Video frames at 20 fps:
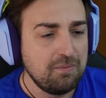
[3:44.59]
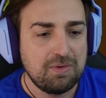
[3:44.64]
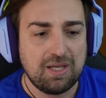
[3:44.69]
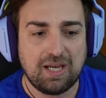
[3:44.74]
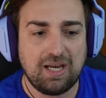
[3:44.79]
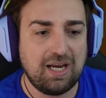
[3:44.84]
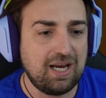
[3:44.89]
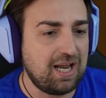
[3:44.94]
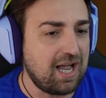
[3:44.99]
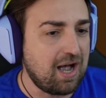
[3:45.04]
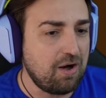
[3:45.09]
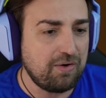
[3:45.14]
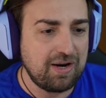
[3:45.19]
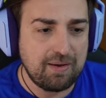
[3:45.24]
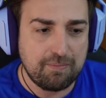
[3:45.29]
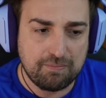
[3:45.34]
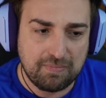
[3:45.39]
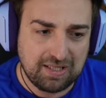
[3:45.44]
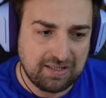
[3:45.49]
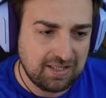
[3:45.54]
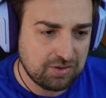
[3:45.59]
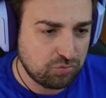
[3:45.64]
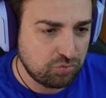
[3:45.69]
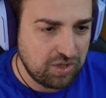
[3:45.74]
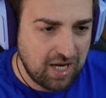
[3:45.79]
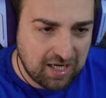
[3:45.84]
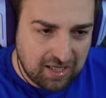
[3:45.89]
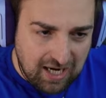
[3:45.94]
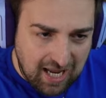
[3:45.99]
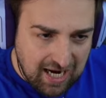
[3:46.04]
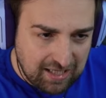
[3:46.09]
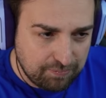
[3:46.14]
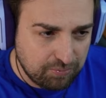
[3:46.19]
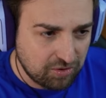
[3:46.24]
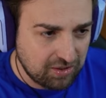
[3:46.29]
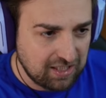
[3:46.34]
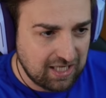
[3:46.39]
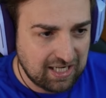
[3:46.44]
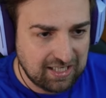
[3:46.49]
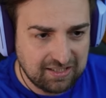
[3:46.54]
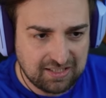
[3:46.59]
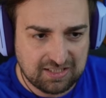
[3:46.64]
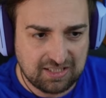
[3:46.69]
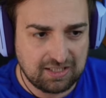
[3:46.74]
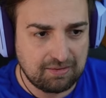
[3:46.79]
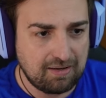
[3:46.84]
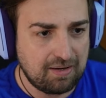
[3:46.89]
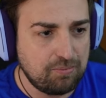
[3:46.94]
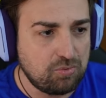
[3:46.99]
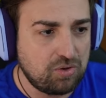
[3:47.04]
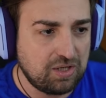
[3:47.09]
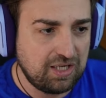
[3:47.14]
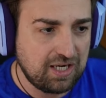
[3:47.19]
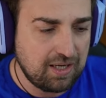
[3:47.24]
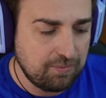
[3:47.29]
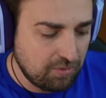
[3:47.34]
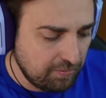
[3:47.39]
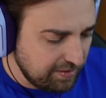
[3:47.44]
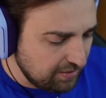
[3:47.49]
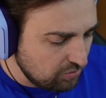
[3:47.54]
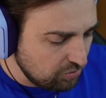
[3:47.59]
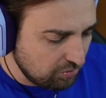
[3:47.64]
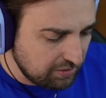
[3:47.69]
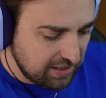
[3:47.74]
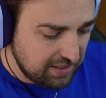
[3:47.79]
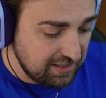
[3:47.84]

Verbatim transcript: Eh, ahora metes una raid, porque la gente se te va a aburrir. El momento que.